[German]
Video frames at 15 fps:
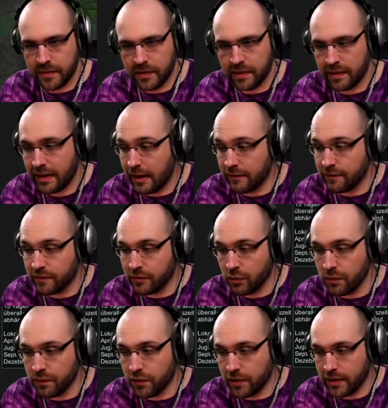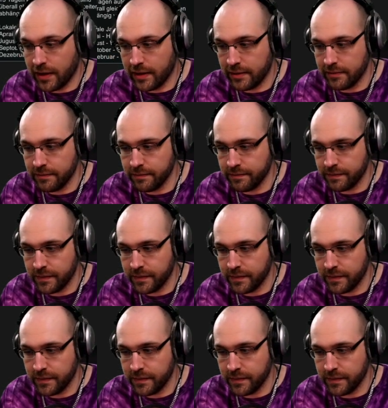Sie greifen sofort an